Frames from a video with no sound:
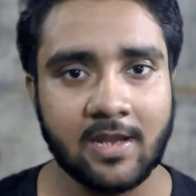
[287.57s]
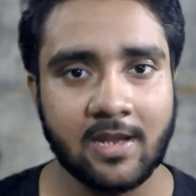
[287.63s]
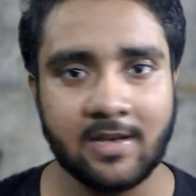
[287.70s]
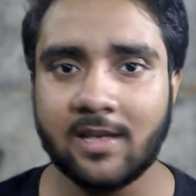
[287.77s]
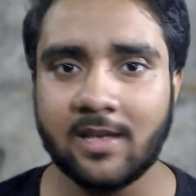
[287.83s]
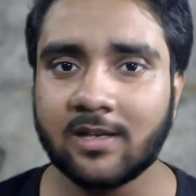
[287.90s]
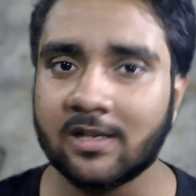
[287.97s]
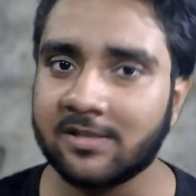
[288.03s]

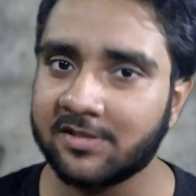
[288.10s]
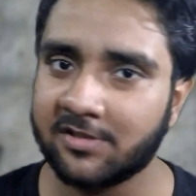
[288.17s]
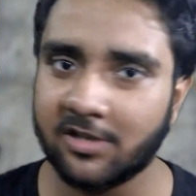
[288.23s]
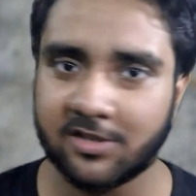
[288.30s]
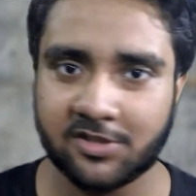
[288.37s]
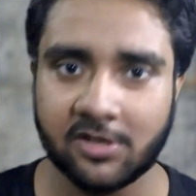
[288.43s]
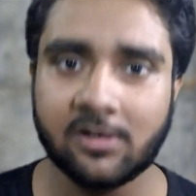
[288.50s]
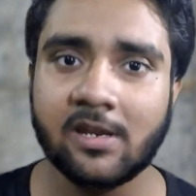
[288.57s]
इन्हें
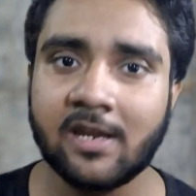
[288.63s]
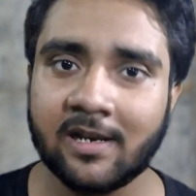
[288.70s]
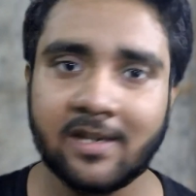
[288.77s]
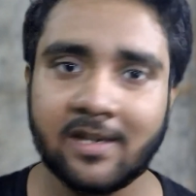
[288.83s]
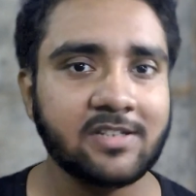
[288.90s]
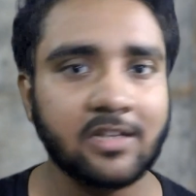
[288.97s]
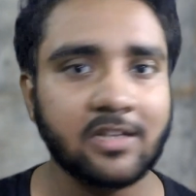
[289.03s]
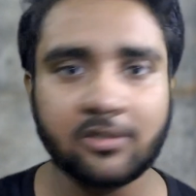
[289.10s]
कंस्ट्रक्शन
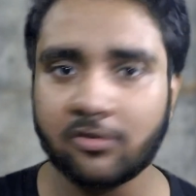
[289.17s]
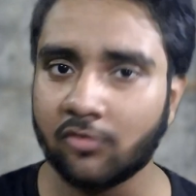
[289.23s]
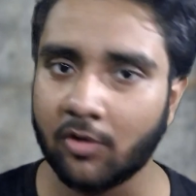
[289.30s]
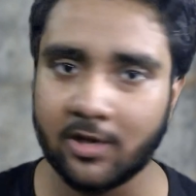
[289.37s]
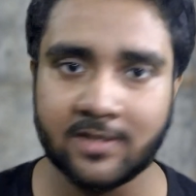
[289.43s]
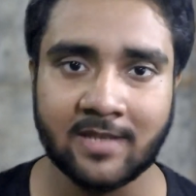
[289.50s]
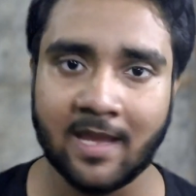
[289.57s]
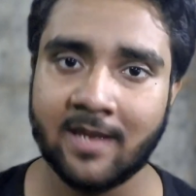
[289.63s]
इंग्लिश का तो
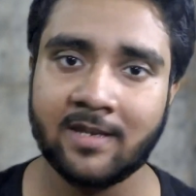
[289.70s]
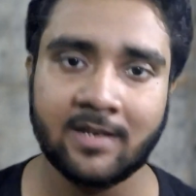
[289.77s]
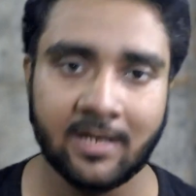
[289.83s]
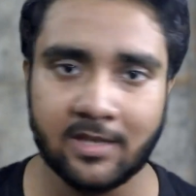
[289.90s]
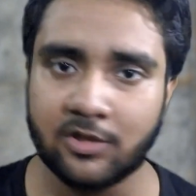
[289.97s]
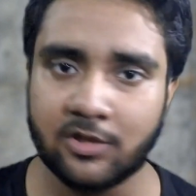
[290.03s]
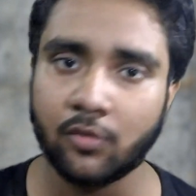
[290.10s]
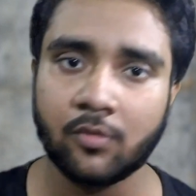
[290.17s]
नॉलेज है ही
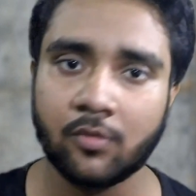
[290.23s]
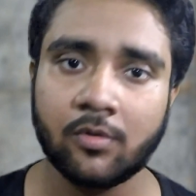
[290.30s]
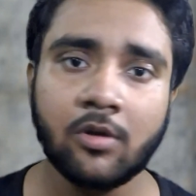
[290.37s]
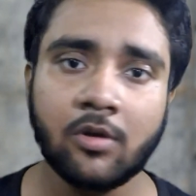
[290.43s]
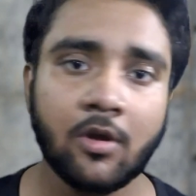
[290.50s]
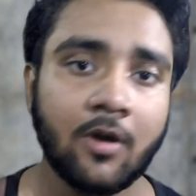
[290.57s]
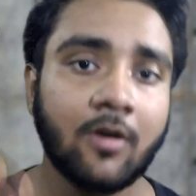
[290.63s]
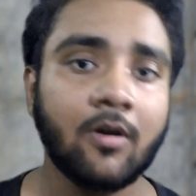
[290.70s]
नहीं छोड़ो
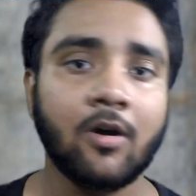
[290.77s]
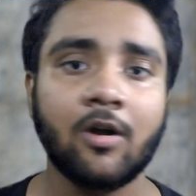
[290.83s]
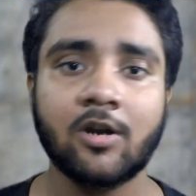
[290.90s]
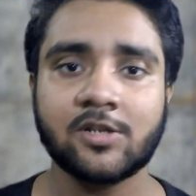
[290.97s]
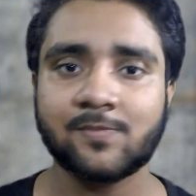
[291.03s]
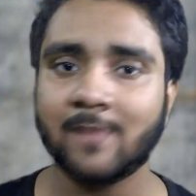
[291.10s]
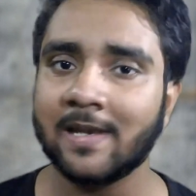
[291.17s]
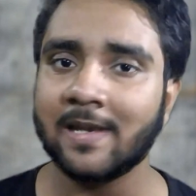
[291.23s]

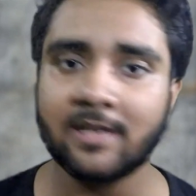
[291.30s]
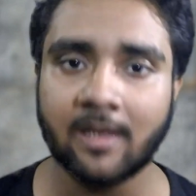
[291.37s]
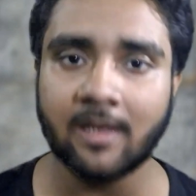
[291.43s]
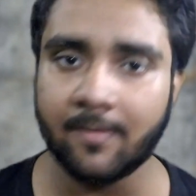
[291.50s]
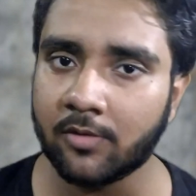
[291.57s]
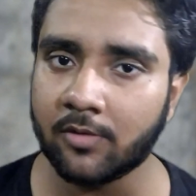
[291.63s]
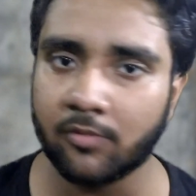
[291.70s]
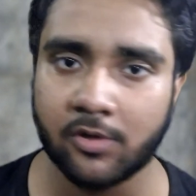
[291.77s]
और स्पेलिंग का
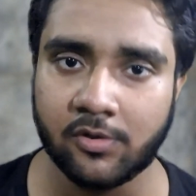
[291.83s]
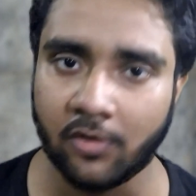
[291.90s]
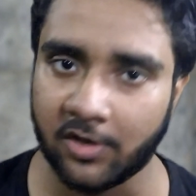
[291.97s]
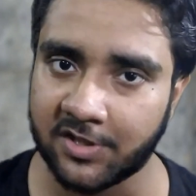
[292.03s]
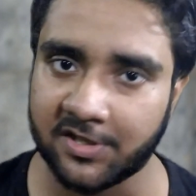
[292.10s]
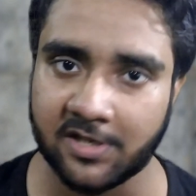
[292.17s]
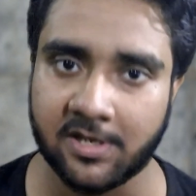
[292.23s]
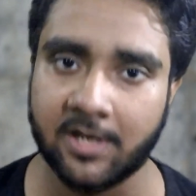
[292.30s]
भी कोई
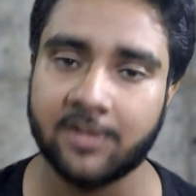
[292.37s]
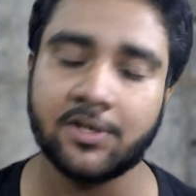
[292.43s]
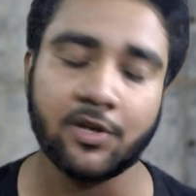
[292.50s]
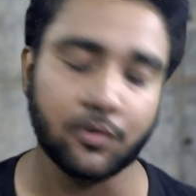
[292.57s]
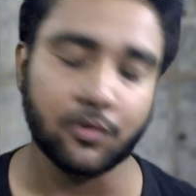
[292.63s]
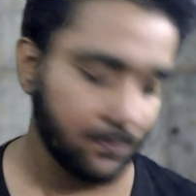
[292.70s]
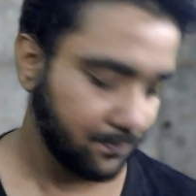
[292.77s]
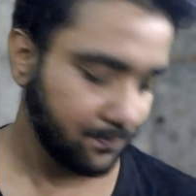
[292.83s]
नॉलेज नहीं है
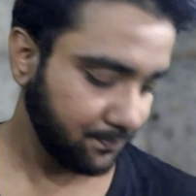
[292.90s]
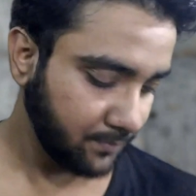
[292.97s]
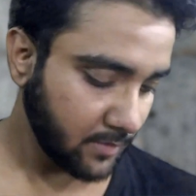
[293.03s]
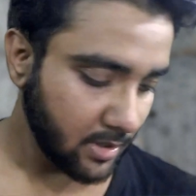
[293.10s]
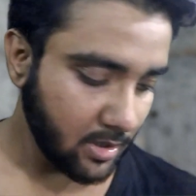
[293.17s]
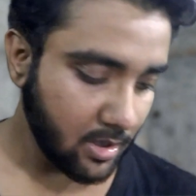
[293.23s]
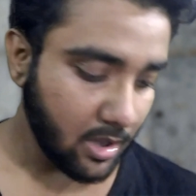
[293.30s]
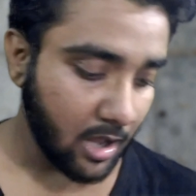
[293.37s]
चलो
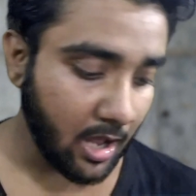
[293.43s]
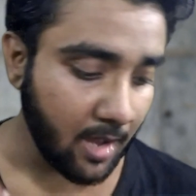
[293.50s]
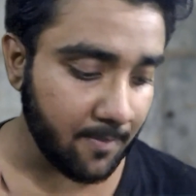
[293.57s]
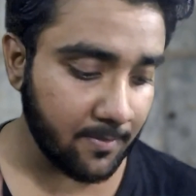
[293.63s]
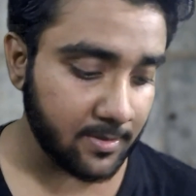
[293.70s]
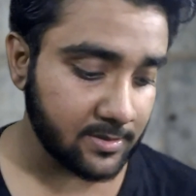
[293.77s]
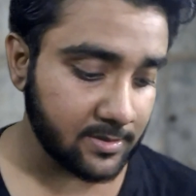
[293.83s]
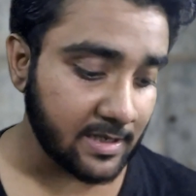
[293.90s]

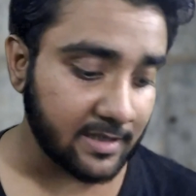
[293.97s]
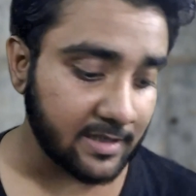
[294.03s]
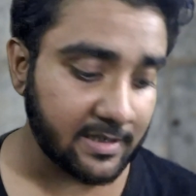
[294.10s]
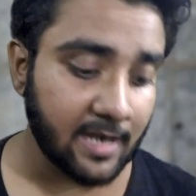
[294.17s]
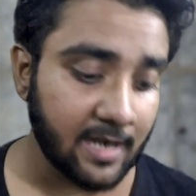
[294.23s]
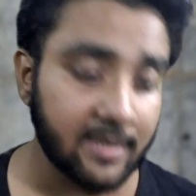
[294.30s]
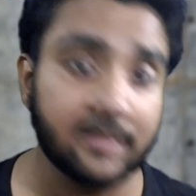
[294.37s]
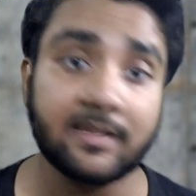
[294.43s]
अब सर
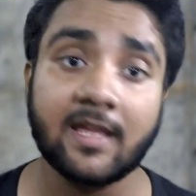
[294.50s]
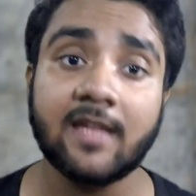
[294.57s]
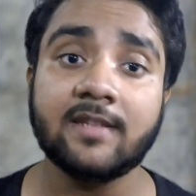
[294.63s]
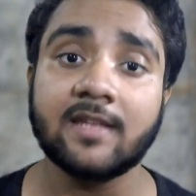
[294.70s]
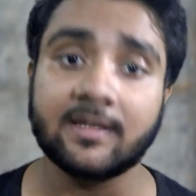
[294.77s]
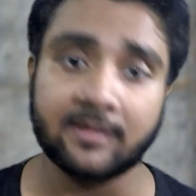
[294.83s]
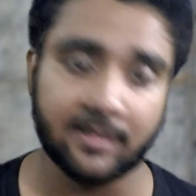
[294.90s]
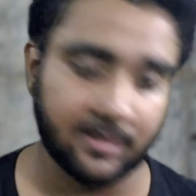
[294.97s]
क्या लिखते हैं
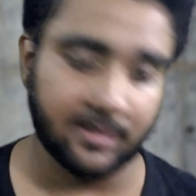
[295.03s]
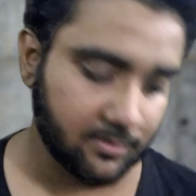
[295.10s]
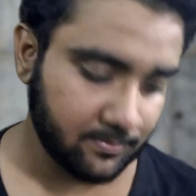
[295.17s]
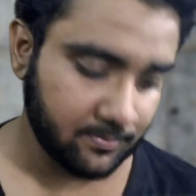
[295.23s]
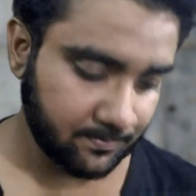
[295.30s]
देखते हैं